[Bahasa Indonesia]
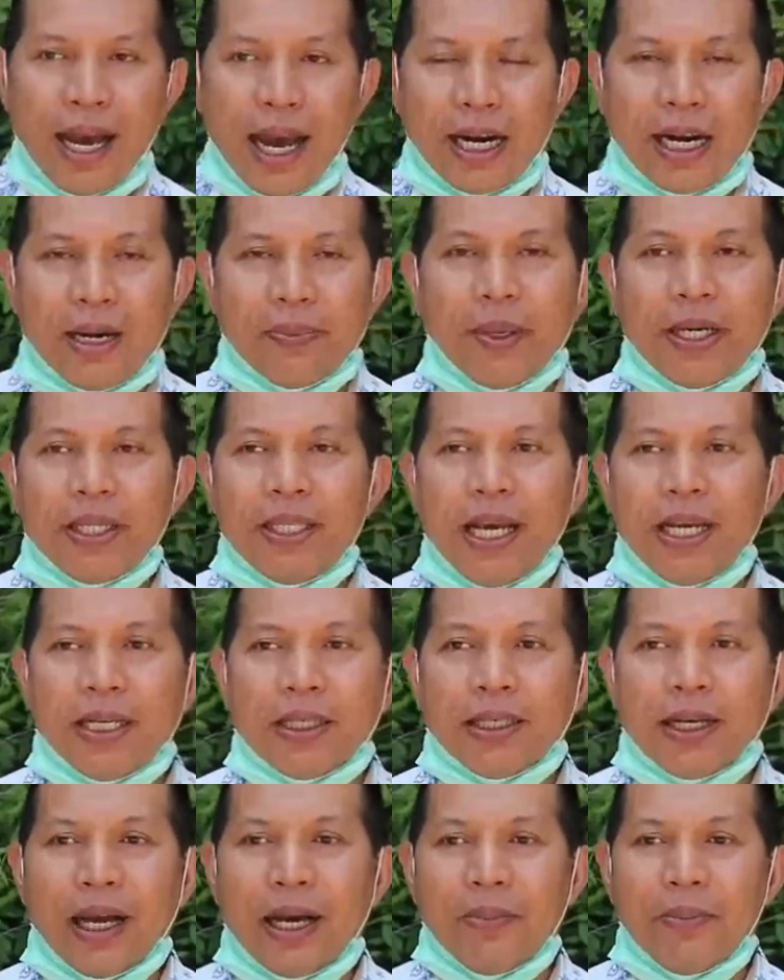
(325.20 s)
harapan yang
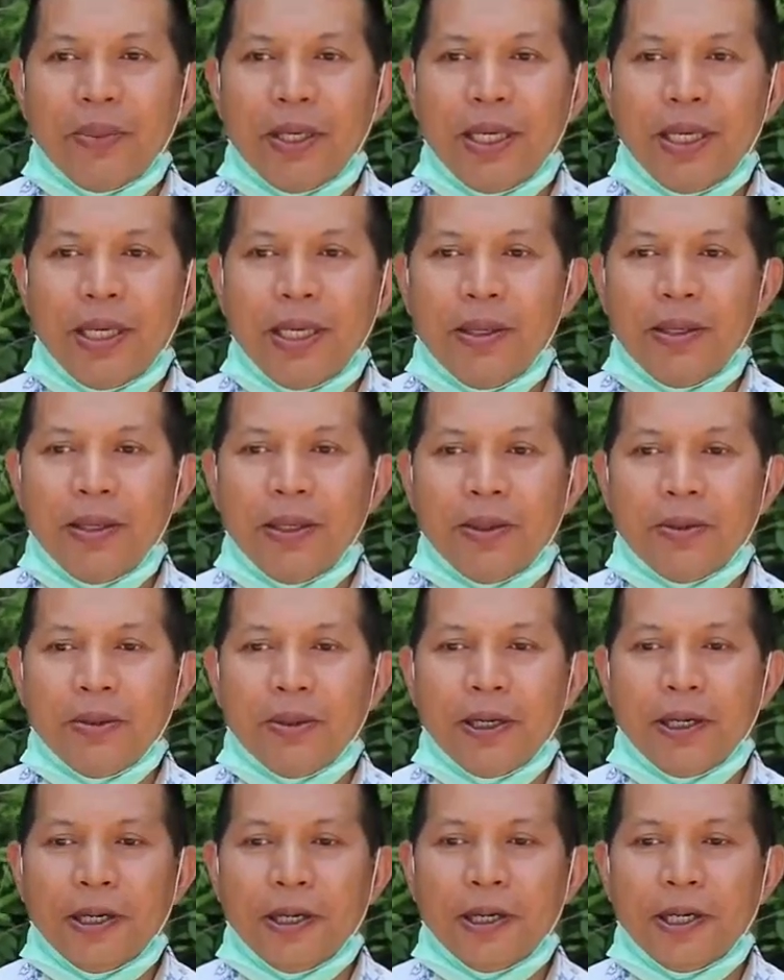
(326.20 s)
kami
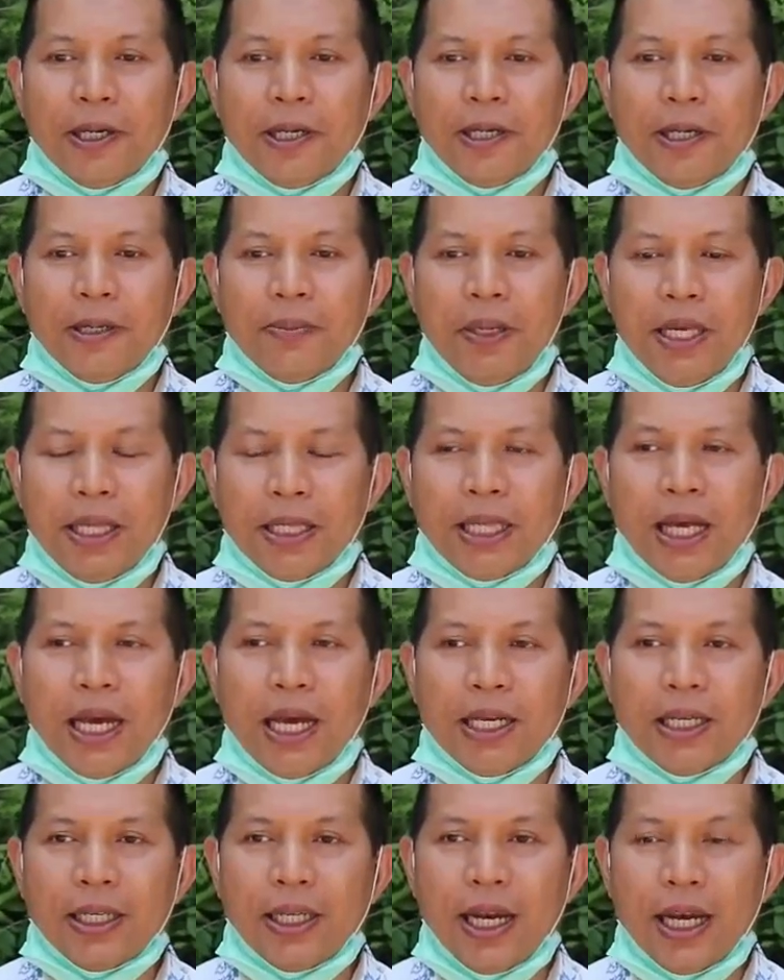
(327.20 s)
uh,
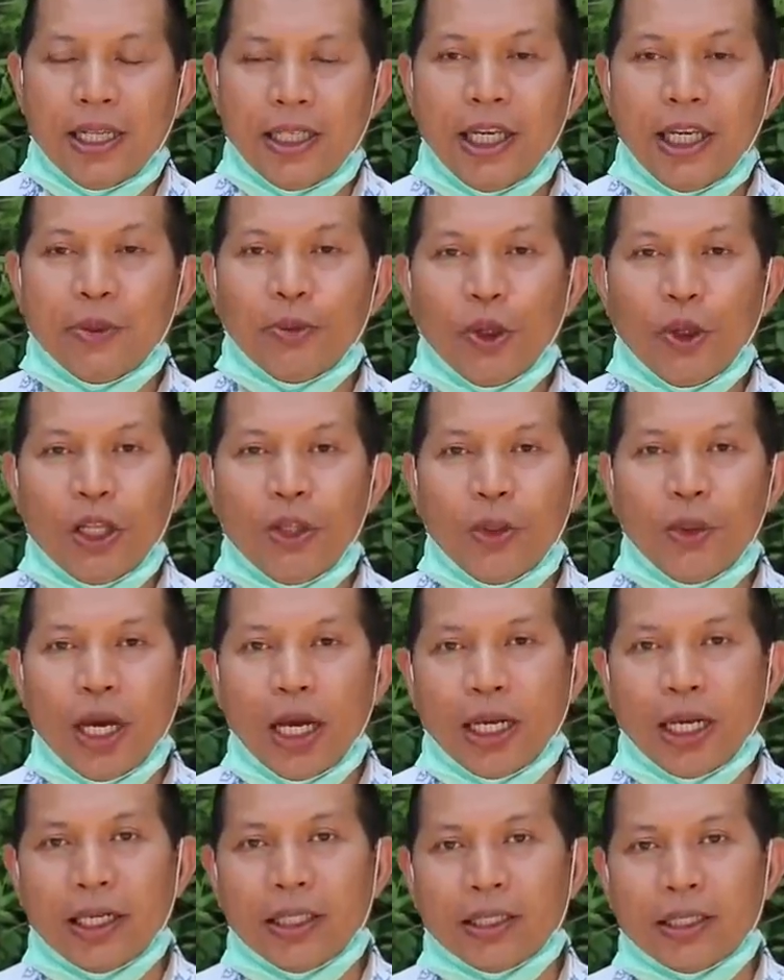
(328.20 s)
minta dan ini kebetulan juga
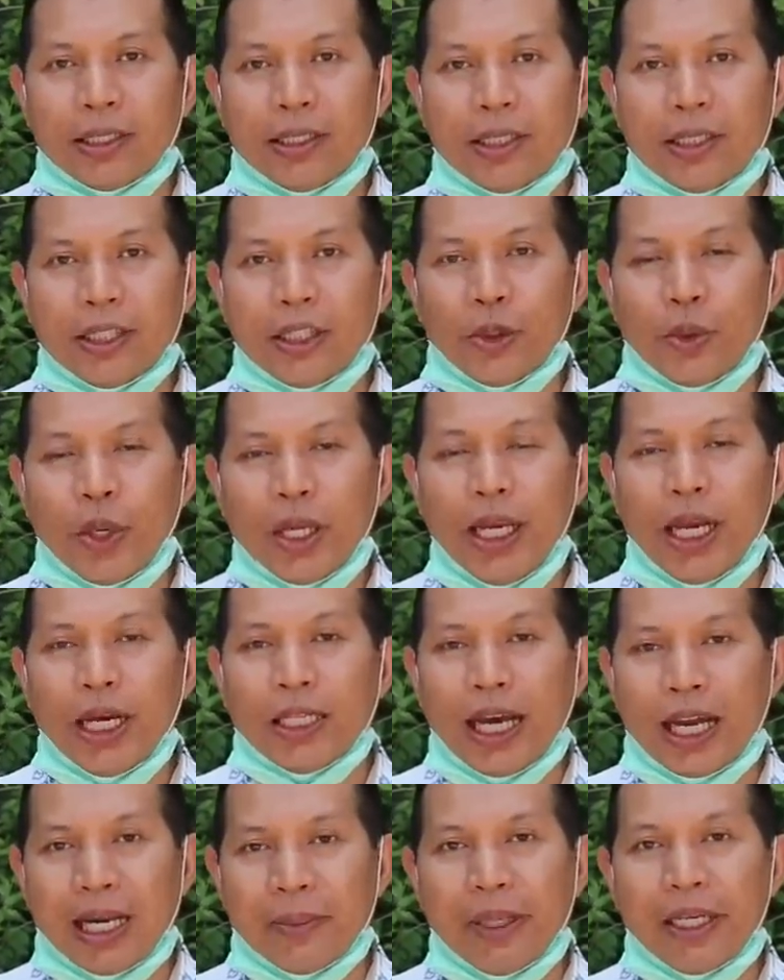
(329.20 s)
eh, sesuai
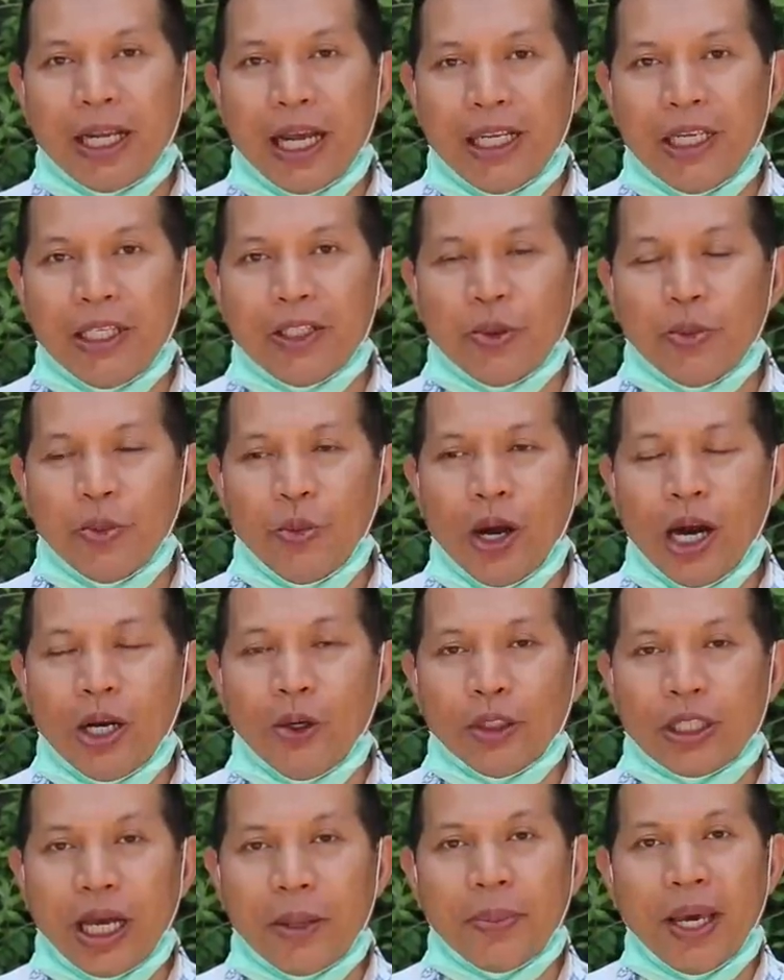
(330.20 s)
dengan harapan dari semua
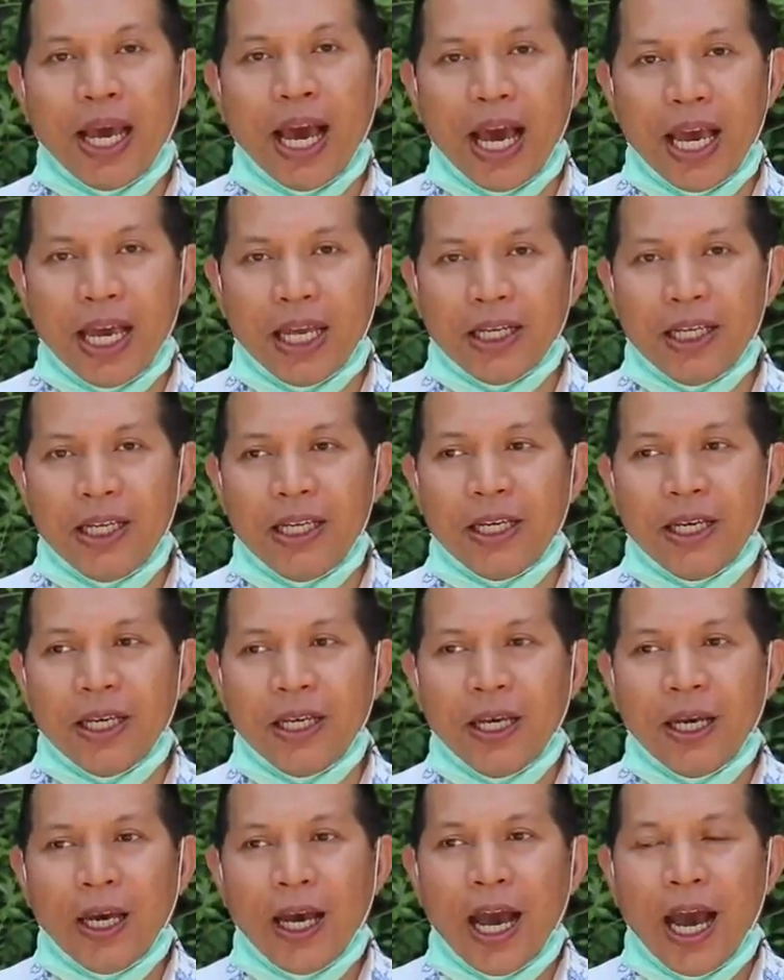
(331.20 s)
anggota PHRI
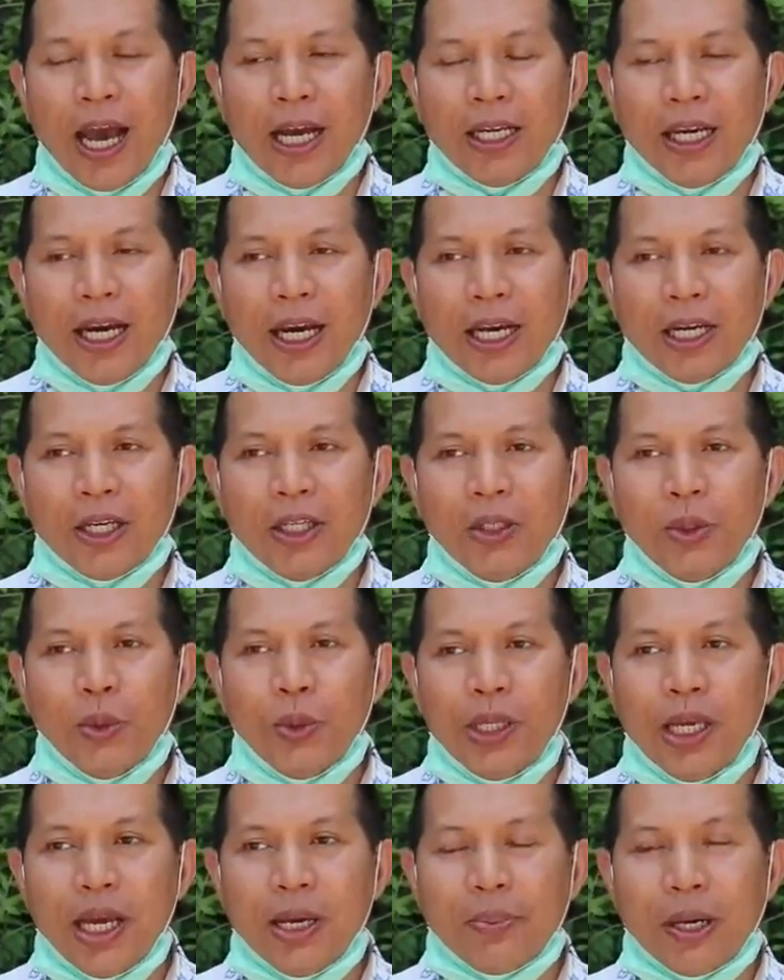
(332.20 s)
agar
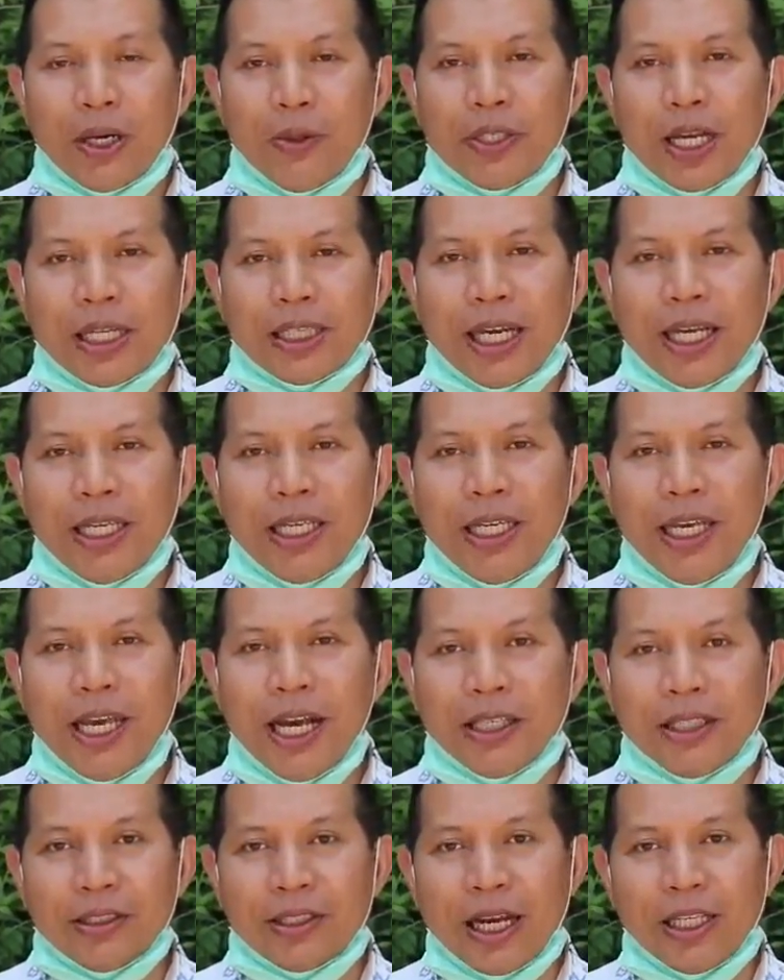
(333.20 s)
dunia pariwisata ini
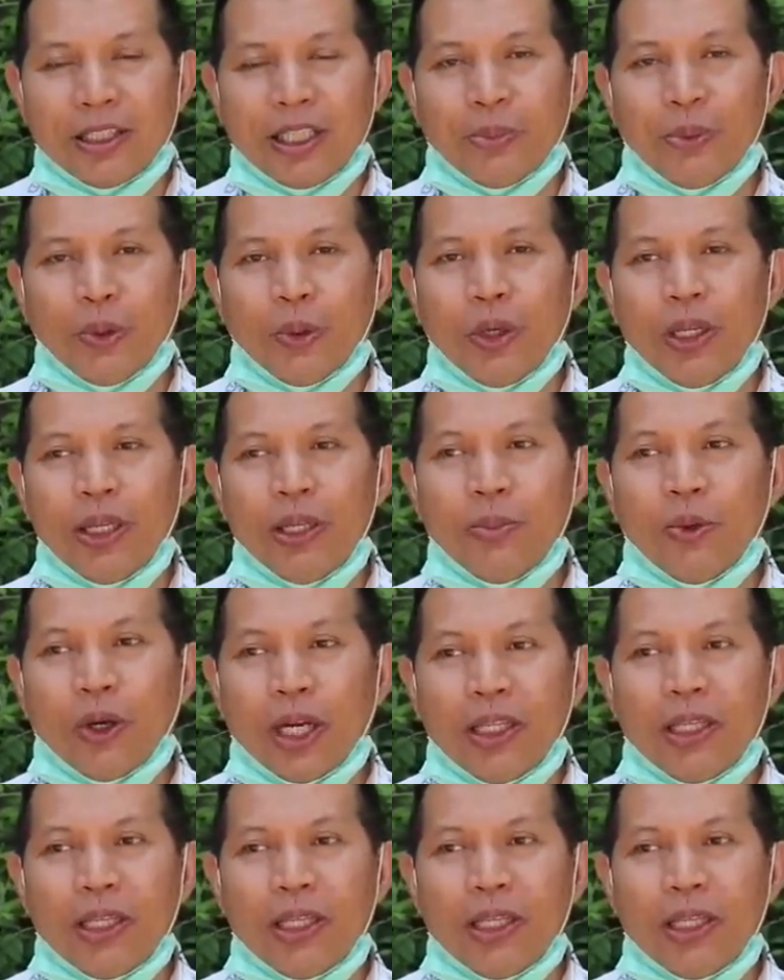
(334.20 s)
yang sangat terpukul ini